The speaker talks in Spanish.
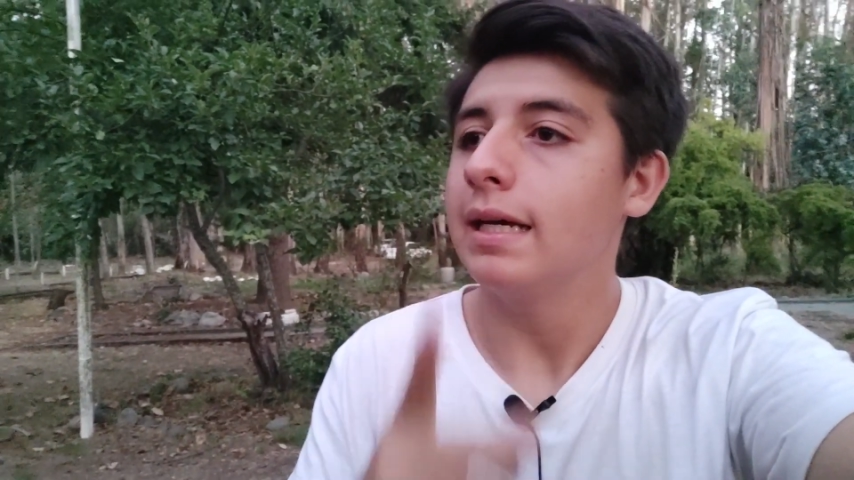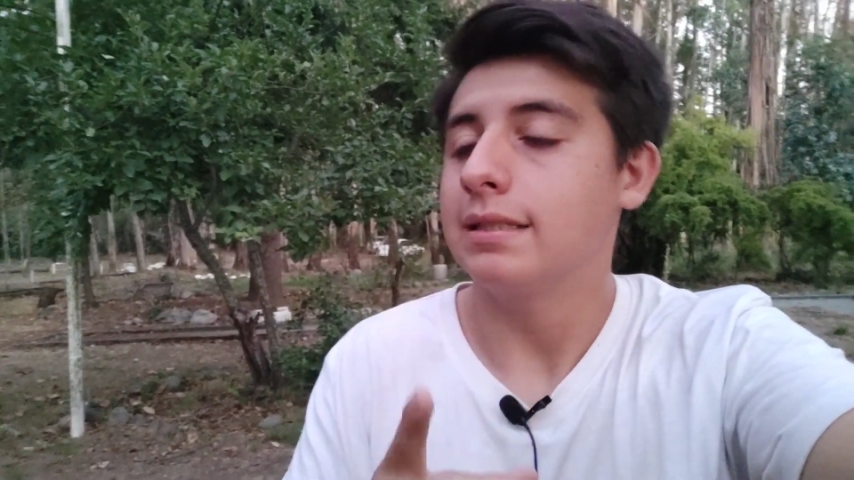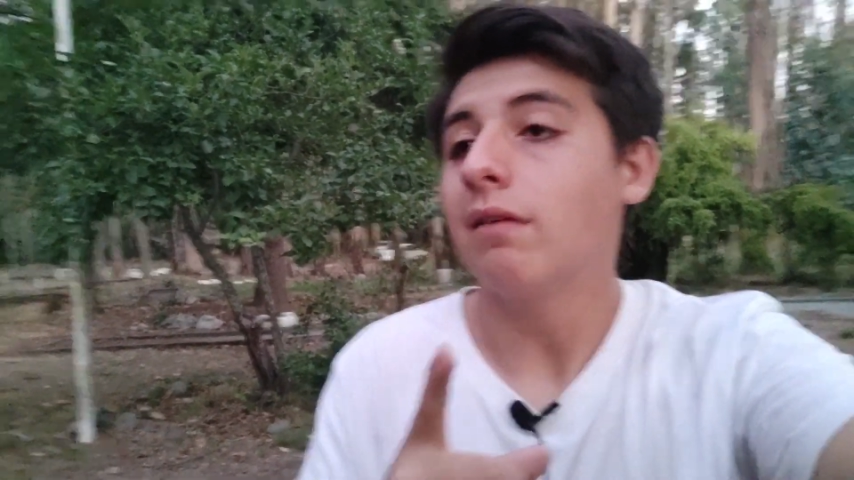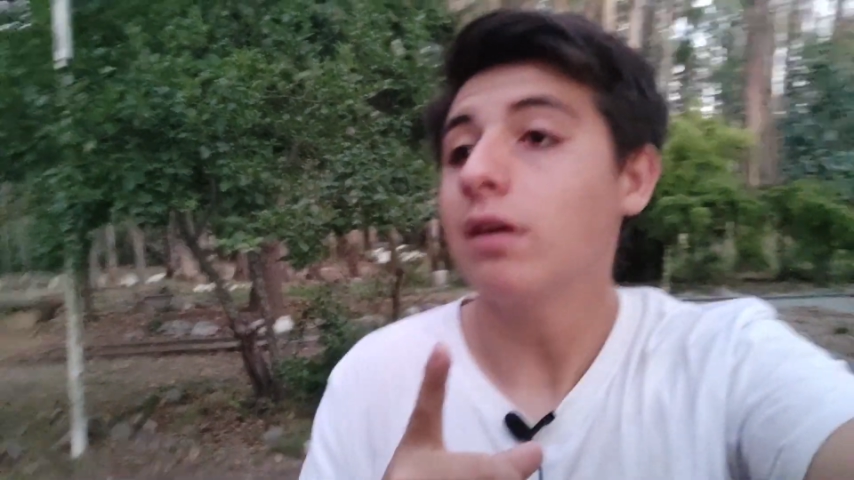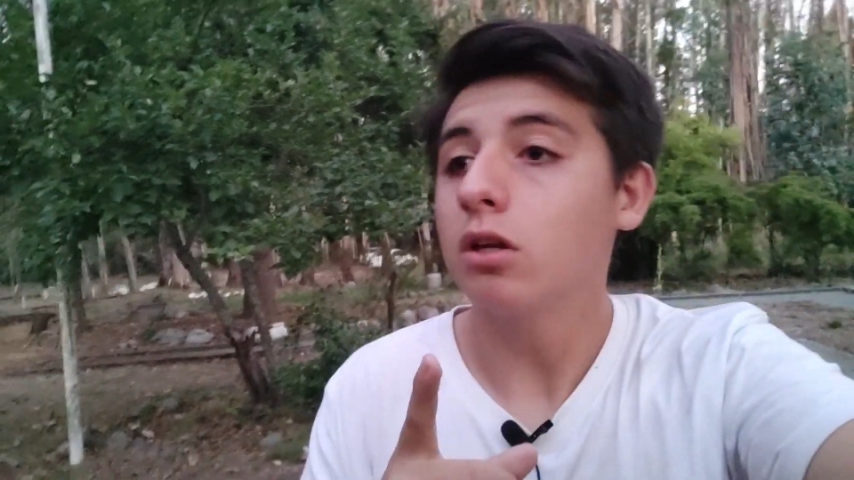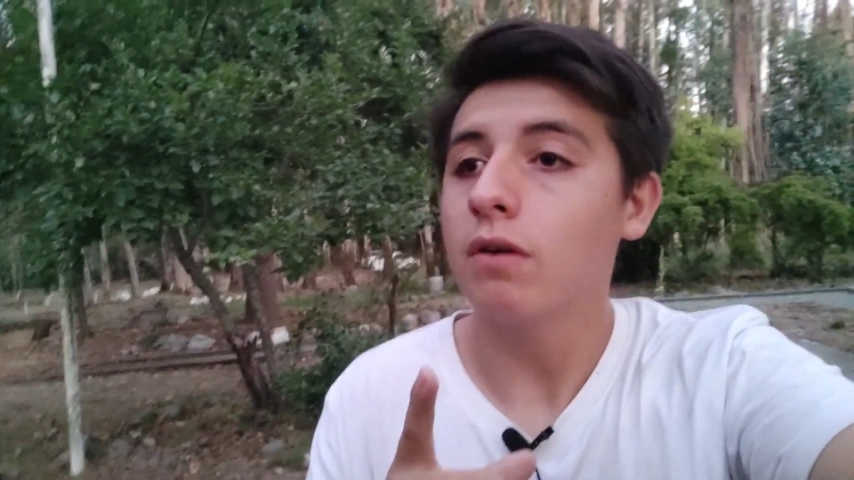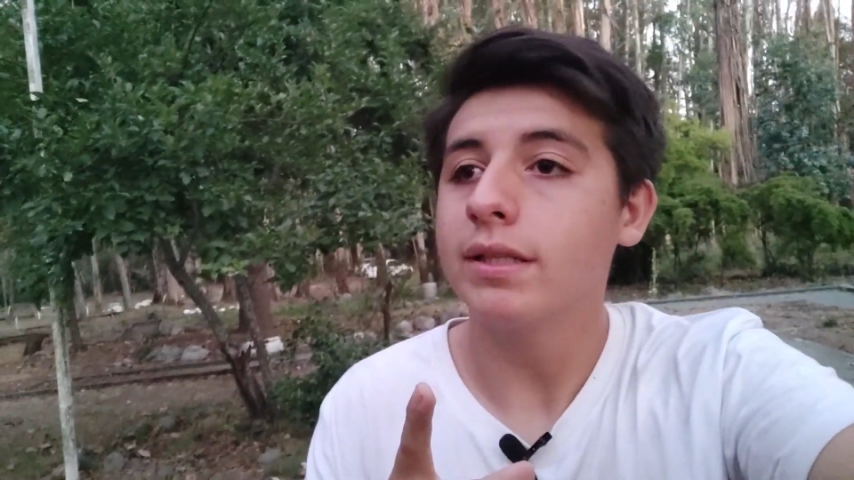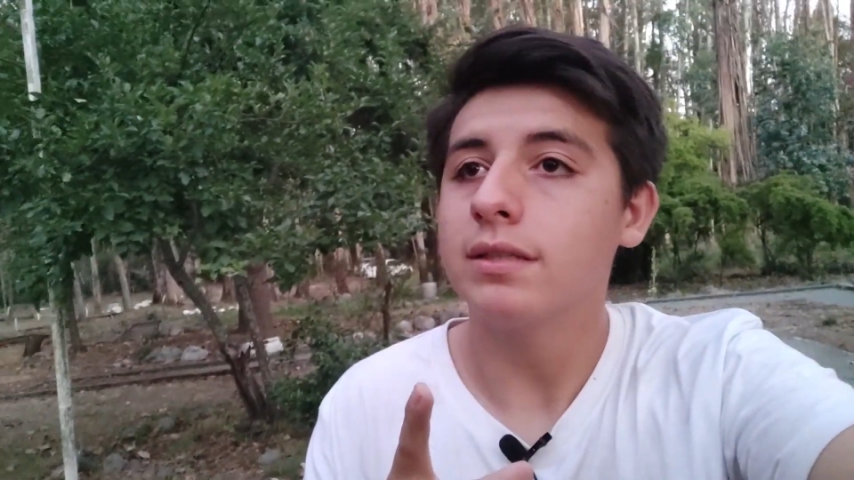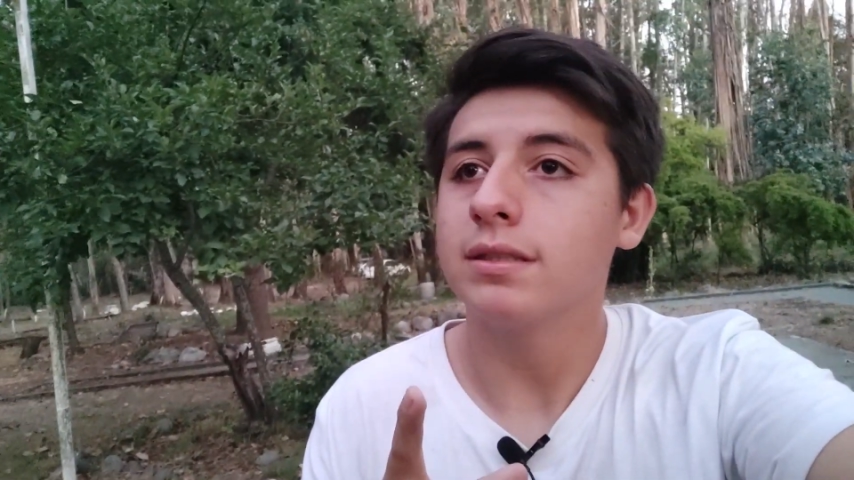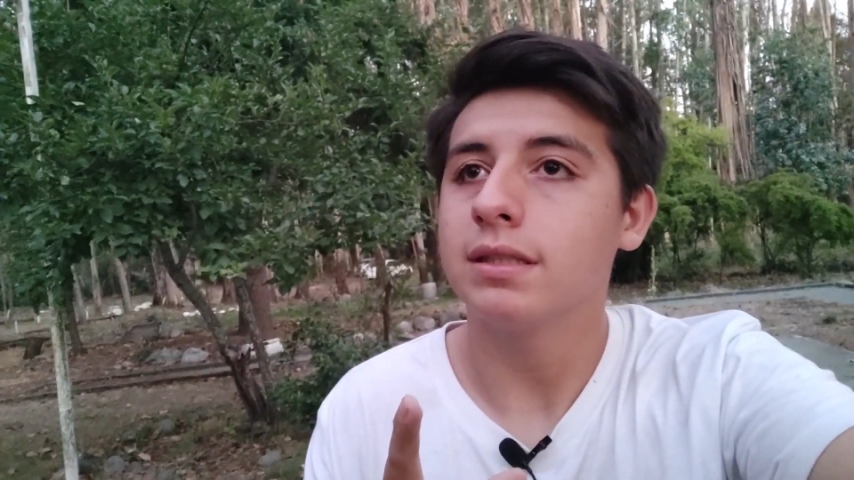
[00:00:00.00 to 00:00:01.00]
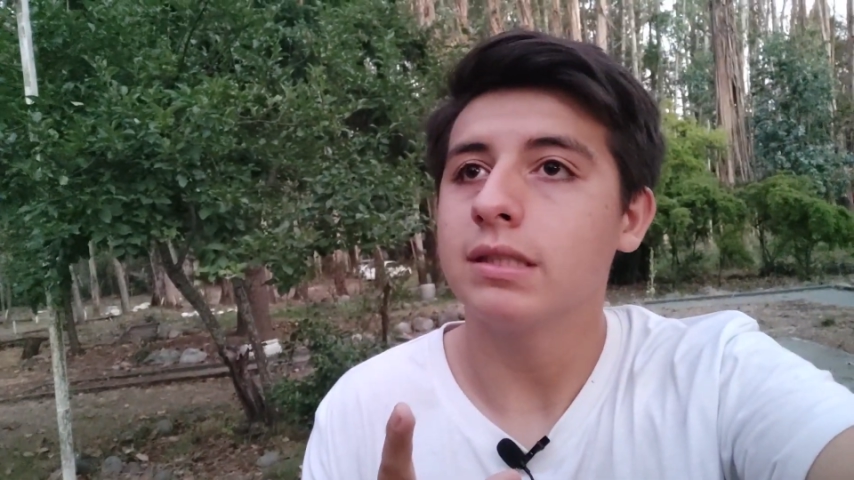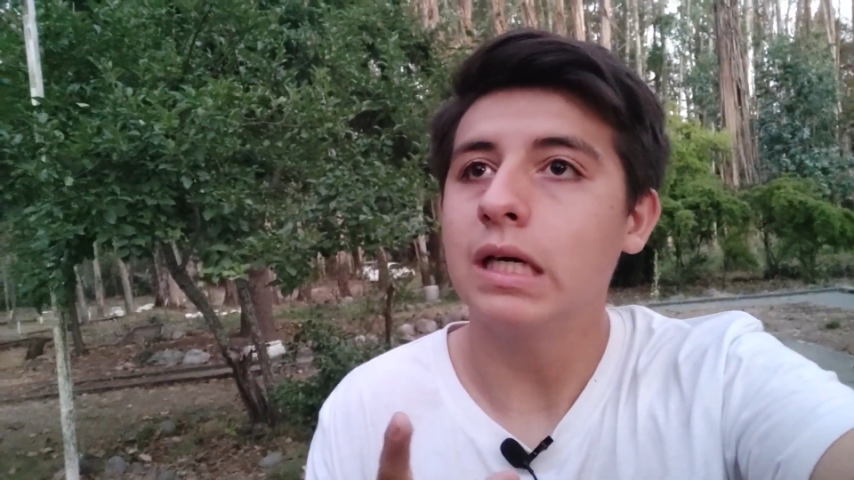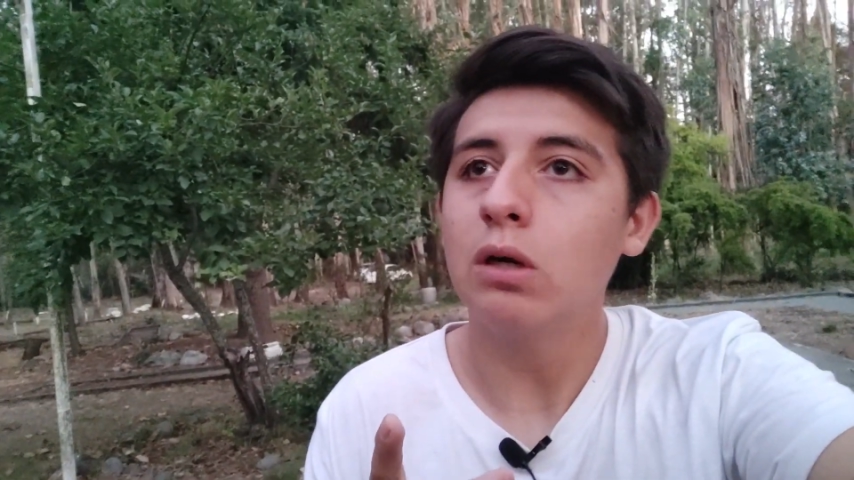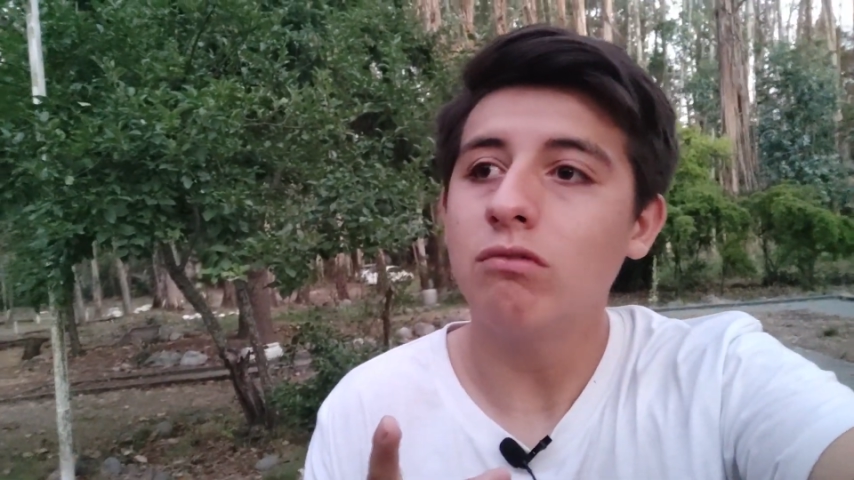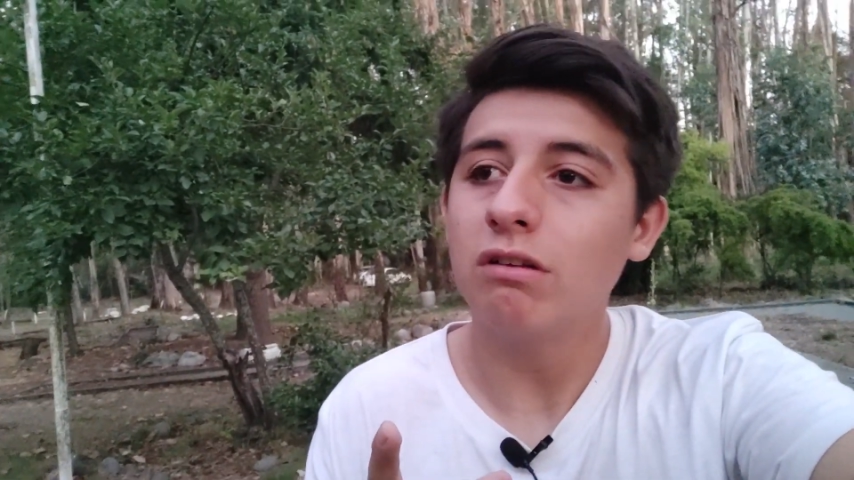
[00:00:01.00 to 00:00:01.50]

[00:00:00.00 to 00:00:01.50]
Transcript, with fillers: eh, saben que no iba a estar en Santiago,